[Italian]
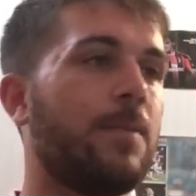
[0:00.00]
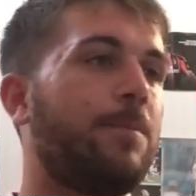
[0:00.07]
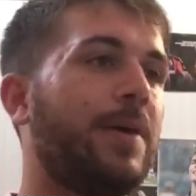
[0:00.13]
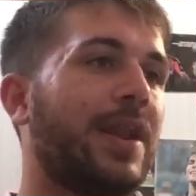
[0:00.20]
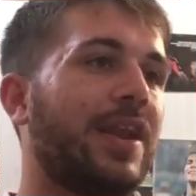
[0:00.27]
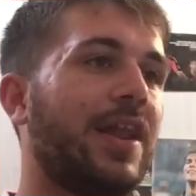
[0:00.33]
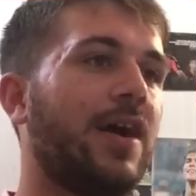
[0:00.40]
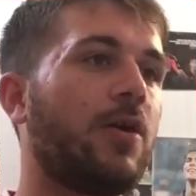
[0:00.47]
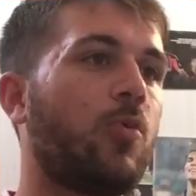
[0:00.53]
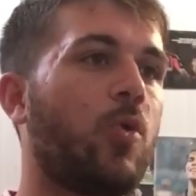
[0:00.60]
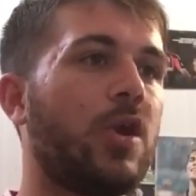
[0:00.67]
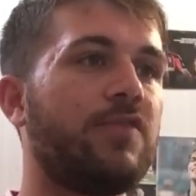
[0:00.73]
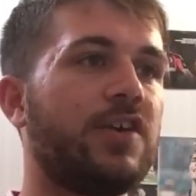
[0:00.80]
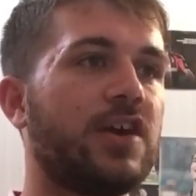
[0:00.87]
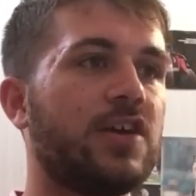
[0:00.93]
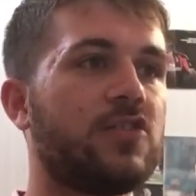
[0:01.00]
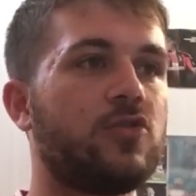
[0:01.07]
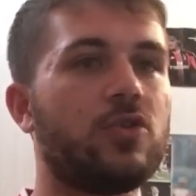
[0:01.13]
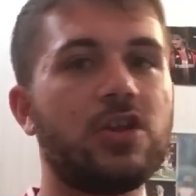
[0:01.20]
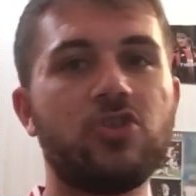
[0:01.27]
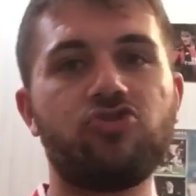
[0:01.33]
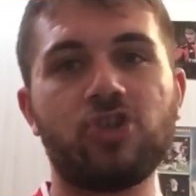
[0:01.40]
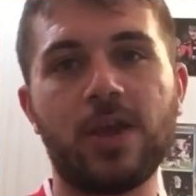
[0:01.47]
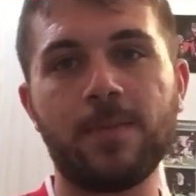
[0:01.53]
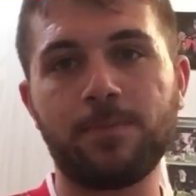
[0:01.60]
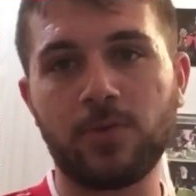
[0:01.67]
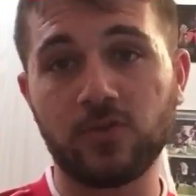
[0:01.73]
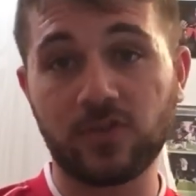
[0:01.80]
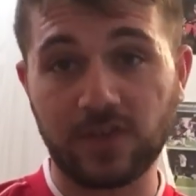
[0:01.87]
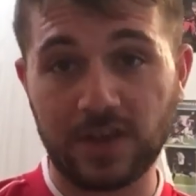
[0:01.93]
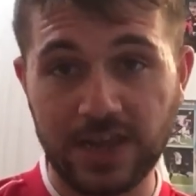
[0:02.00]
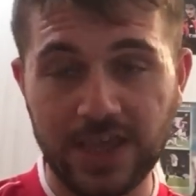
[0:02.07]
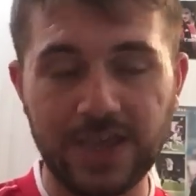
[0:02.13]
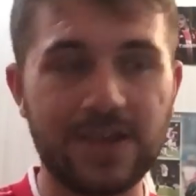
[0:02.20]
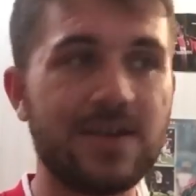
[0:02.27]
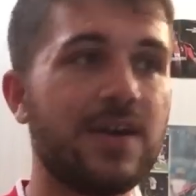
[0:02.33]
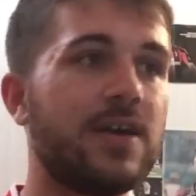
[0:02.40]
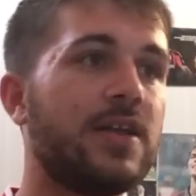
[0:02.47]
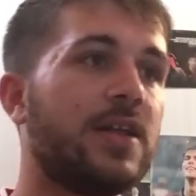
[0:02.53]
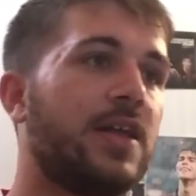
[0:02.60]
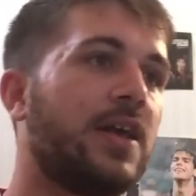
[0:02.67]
per la qualificazione in Champions League.